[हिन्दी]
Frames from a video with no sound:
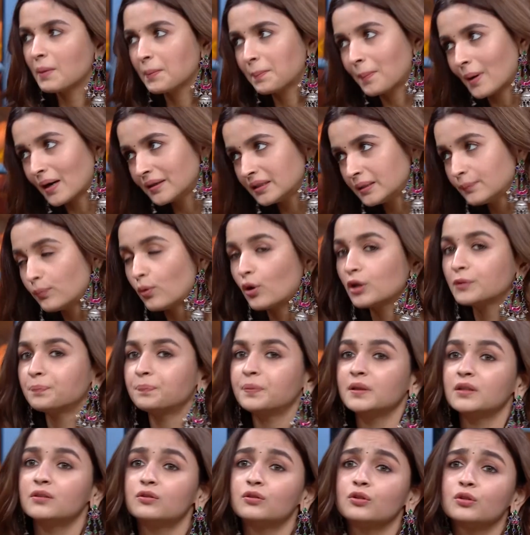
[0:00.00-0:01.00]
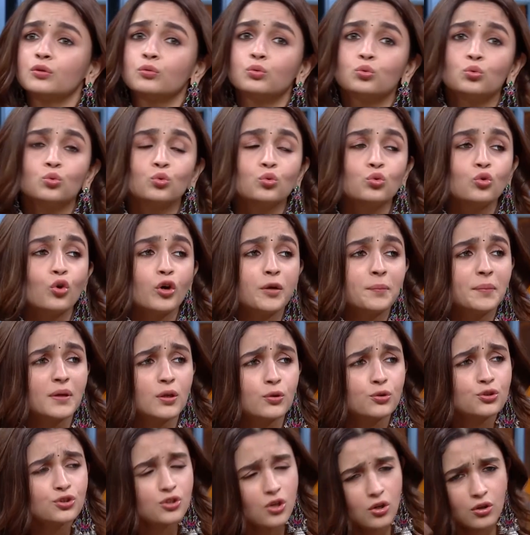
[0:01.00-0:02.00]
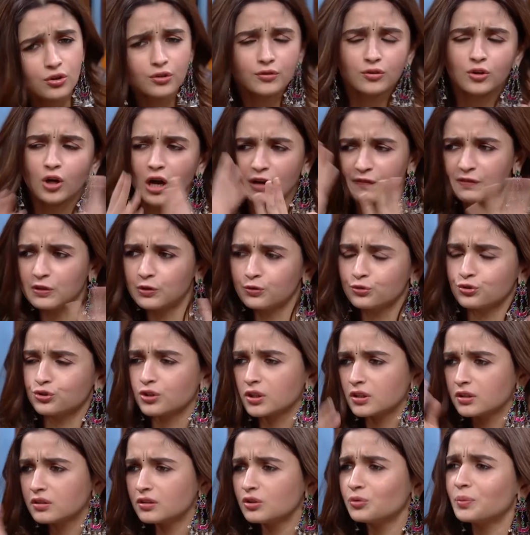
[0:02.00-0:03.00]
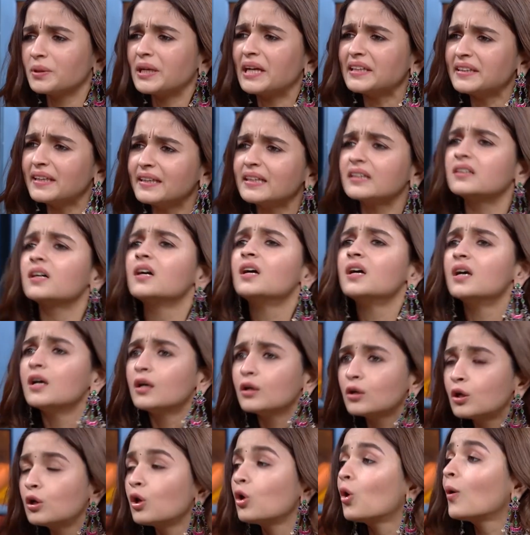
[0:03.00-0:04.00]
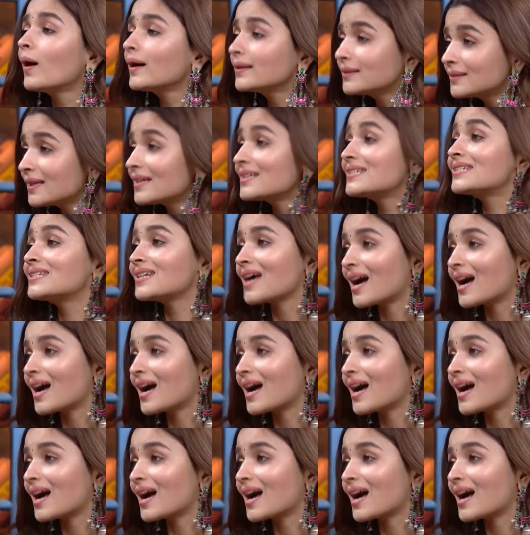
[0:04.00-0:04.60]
मैं पानी बहुत पीती हूँ और मैं कुछ काफी कुछ करती हूँ आई थिंक ग्लो अंदर से